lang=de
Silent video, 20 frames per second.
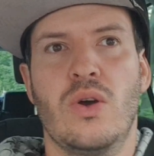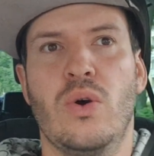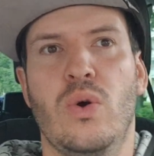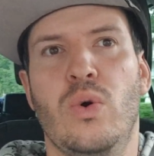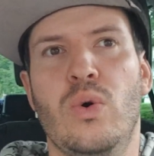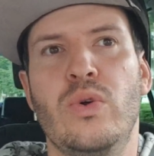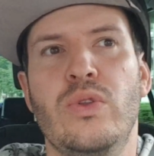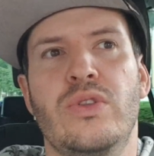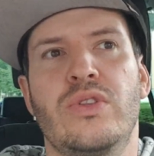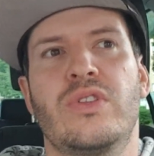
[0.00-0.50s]

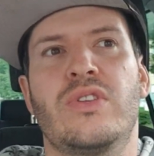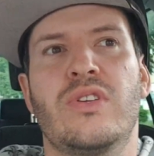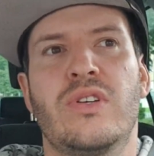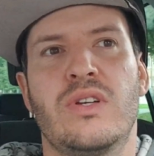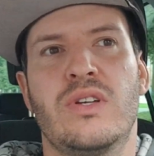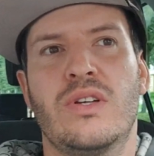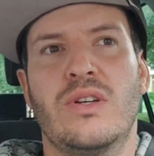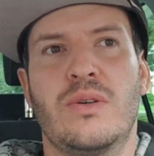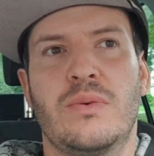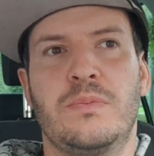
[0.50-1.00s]
Und
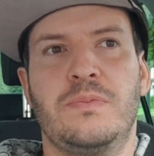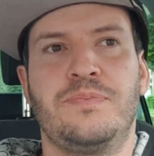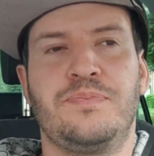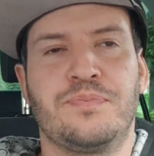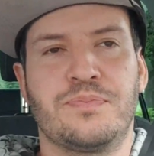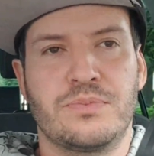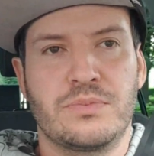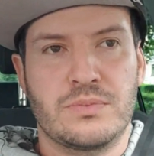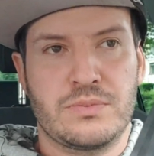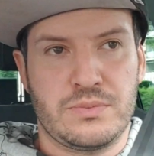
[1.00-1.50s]
ähm,
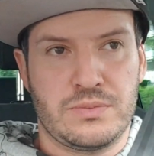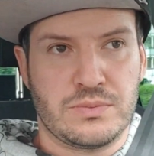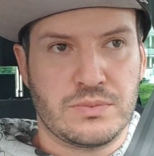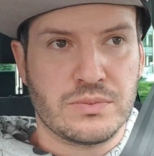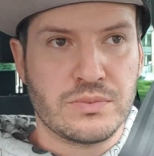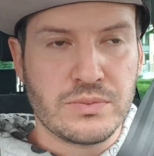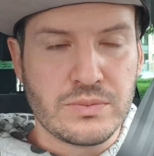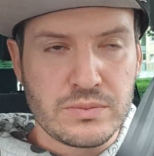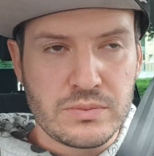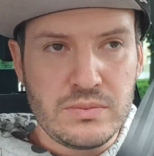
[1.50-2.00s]

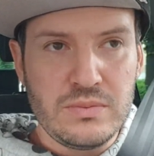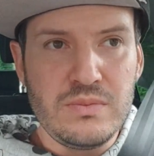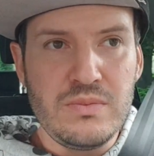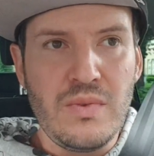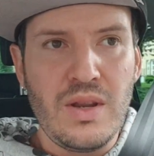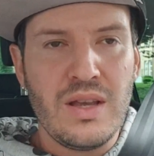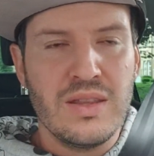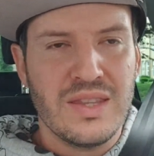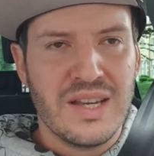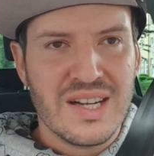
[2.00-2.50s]

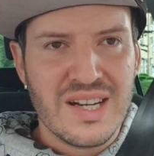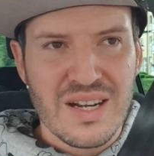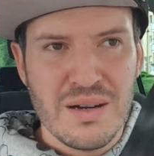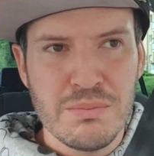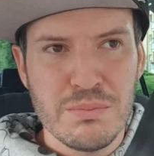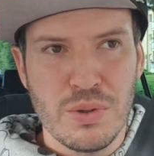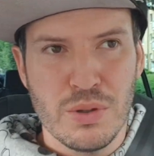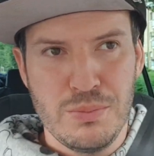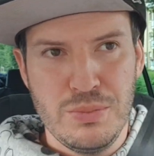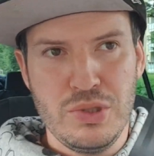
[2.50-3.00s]
dann
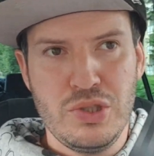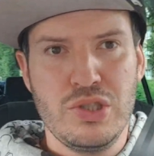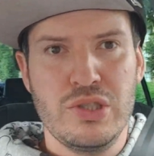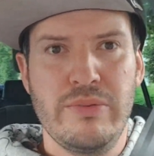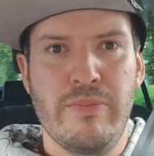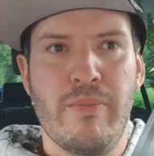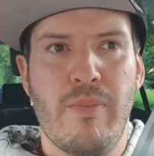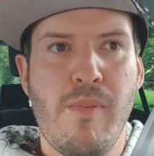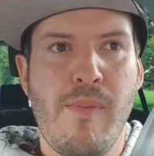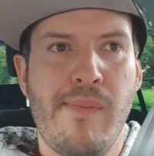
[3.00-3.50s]
kam Bobic,
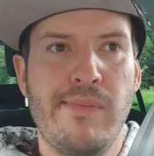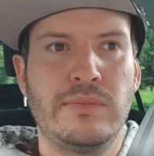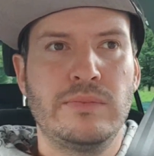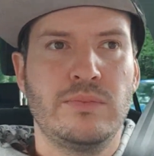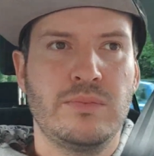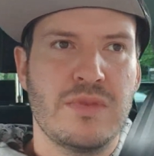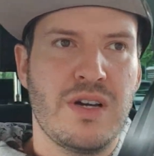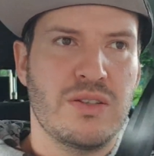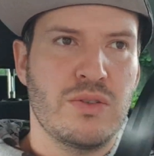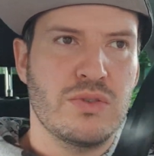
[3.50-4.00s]

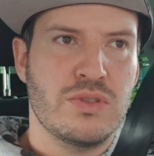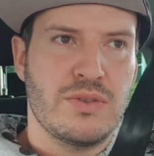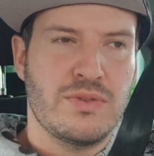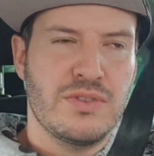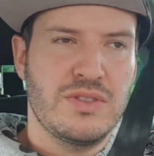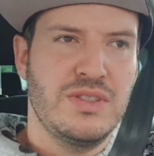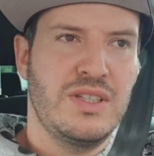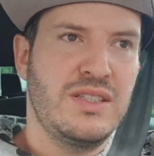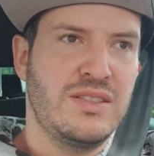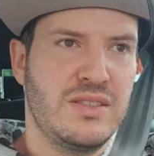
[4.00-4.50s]
hat uns auf
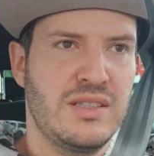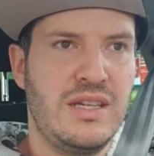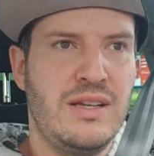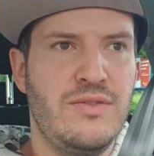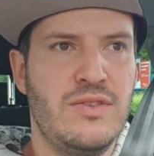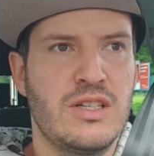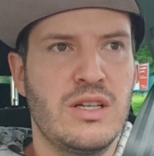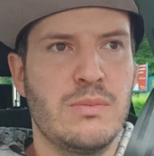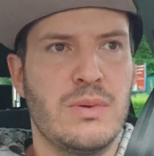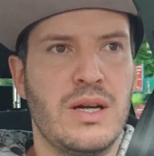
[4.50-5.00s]
das nächste
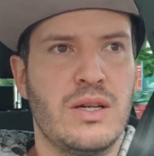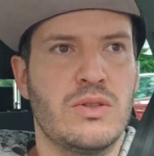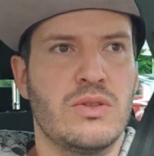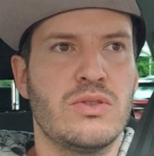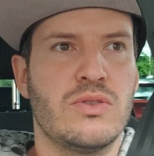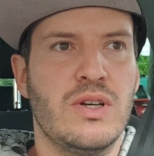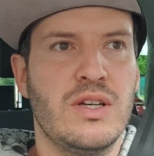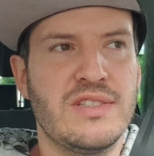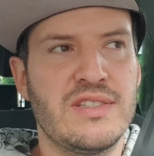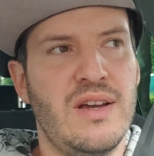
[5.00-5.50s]
Level gebracht und
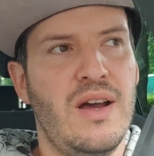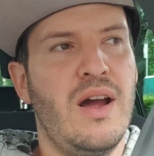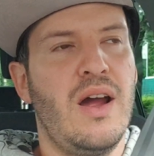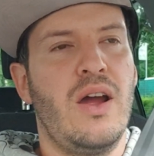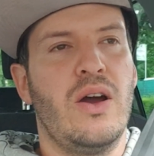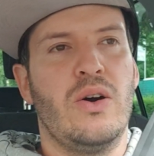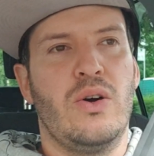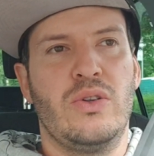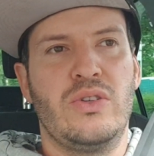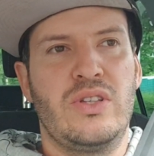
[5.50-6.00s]
sowas.
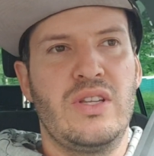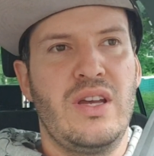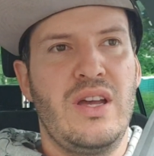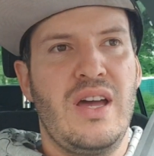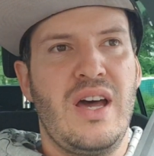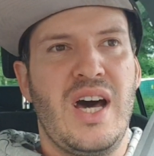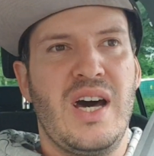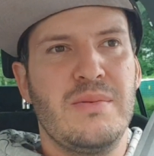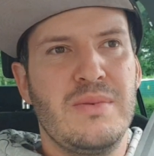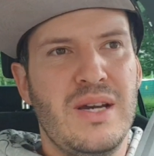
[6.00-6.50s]
Und,
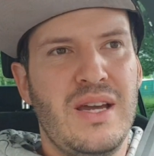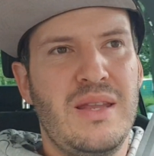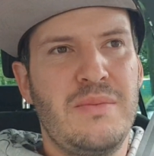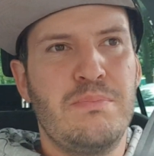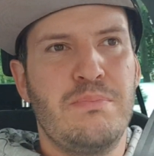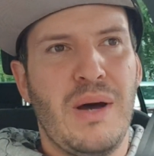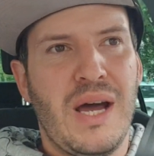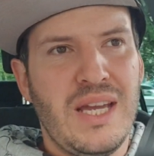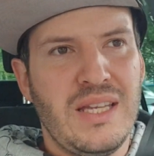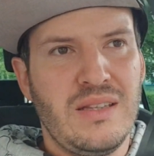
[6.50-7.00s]
aber
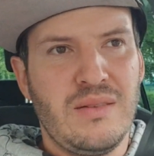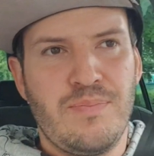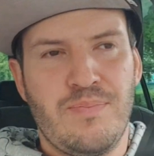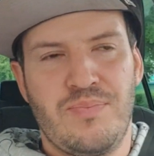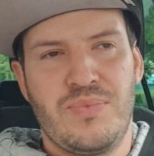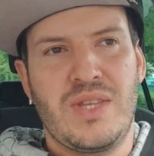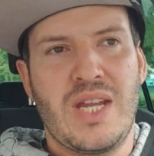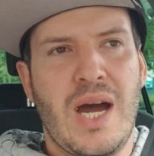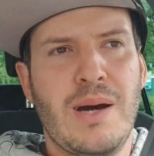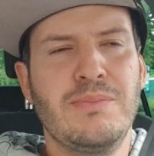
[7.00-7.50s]
in beiden
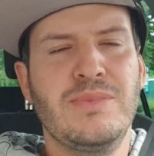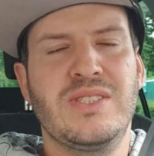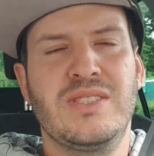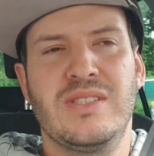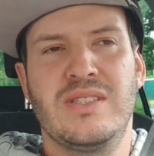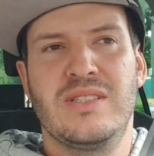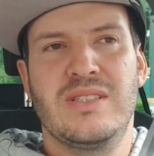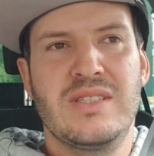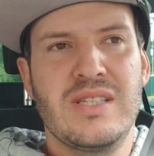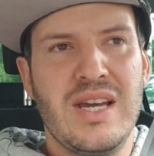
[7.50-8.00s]

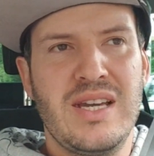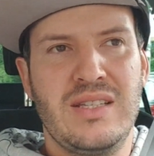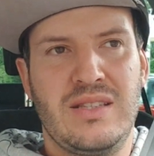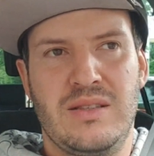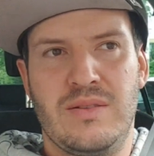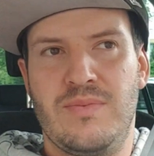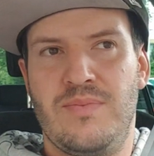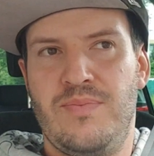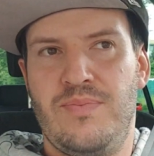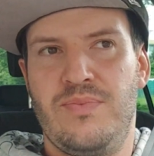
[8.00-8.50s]

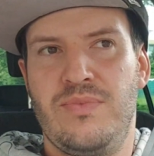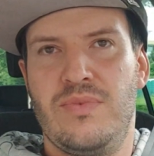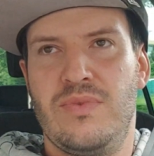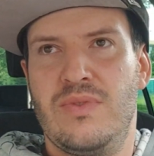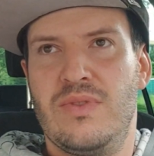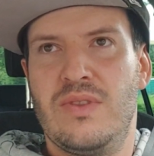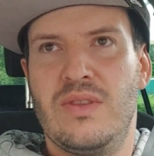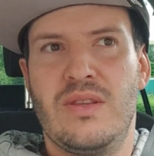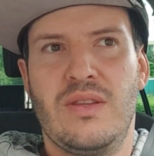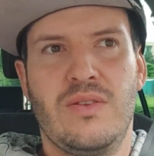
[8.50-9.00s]
Amtszeiten
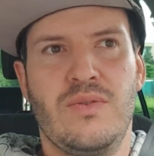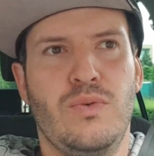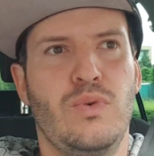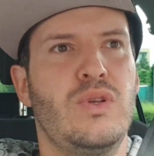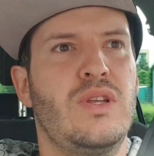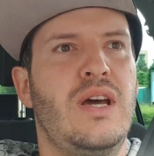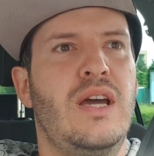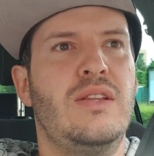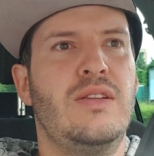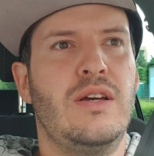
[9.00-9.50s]

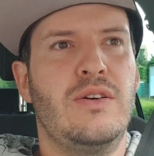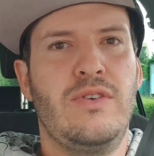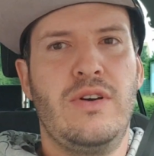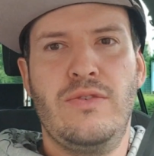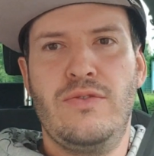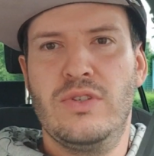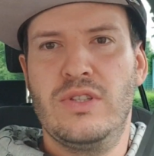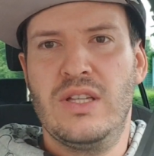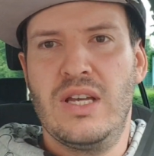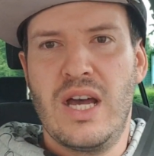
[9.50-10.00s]
wurde Eintracht
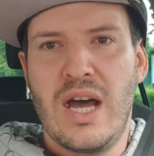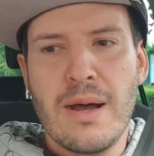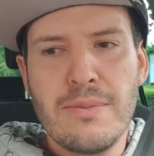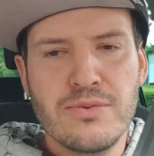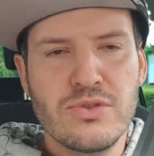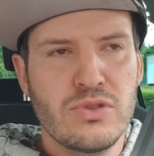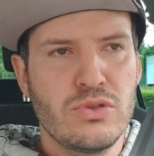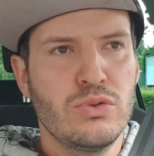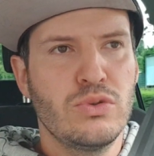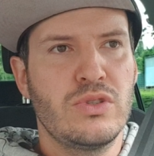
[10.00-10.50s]
Frankfurt
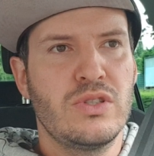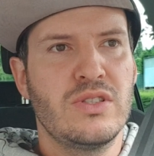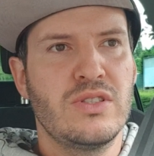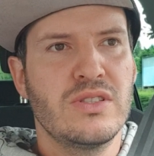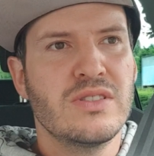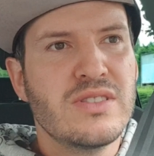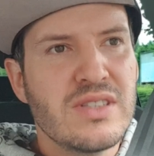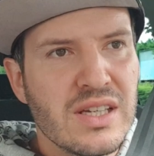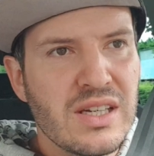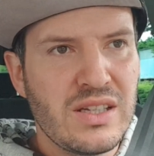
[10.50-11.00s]
absolut
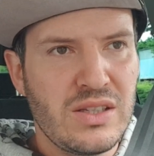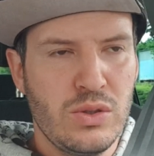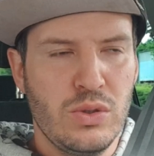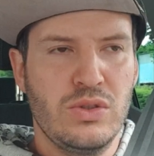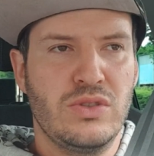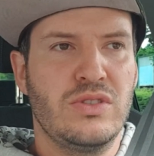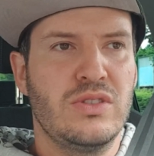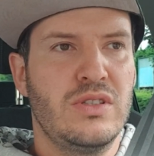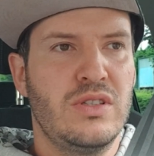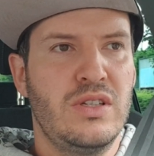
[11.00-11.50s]

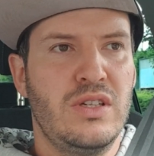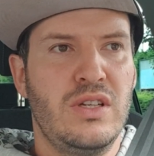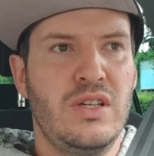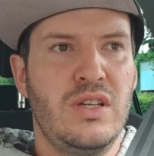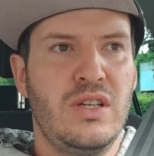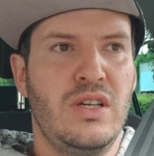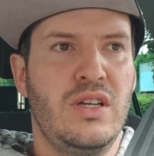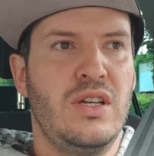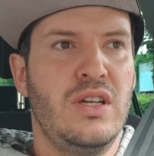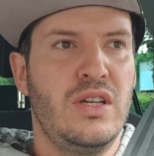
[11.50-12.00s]
seriös
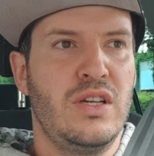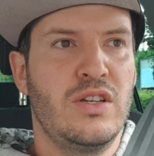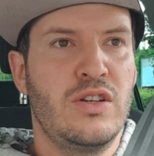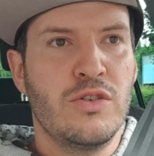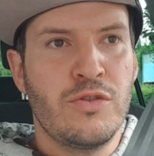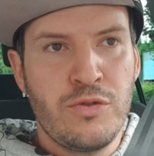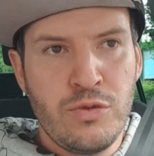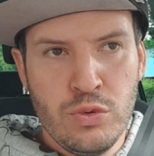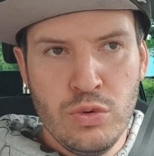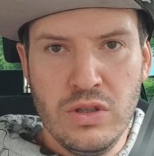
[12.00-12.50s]

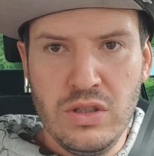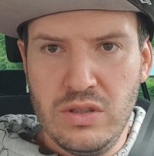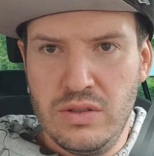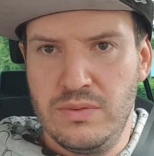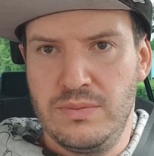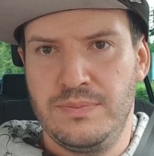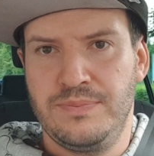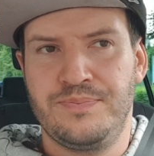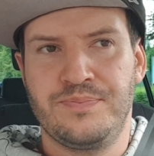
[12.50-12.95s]
geführt.